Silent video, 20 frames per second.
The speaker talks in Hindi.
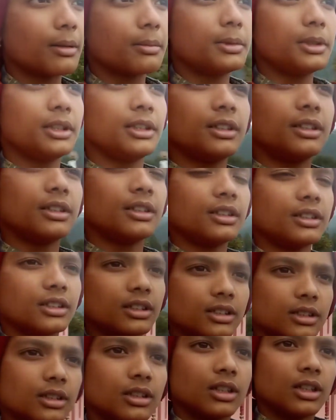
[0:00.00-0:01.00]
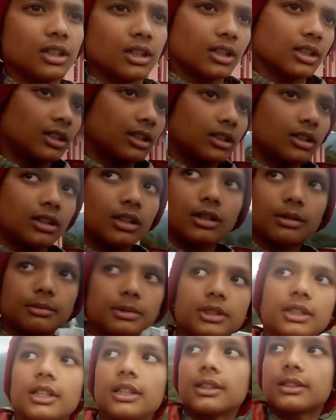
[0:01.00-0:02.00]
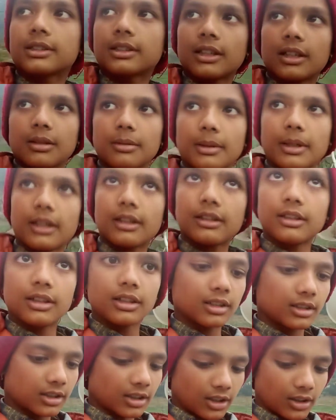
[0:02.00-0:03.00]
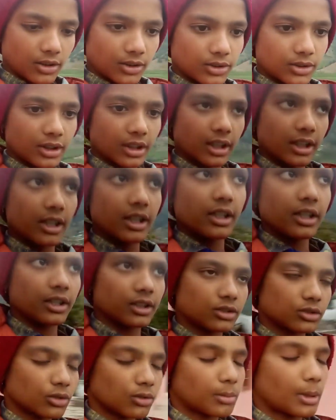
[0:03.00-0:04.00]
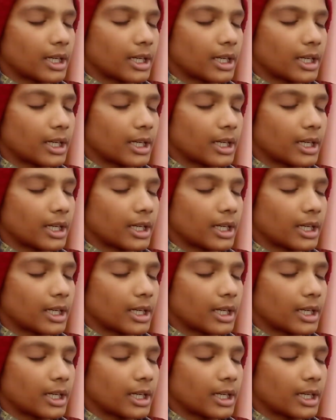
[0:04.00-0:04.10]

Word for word: अभी अभी देखते हैं भाई क्या होता है एक तो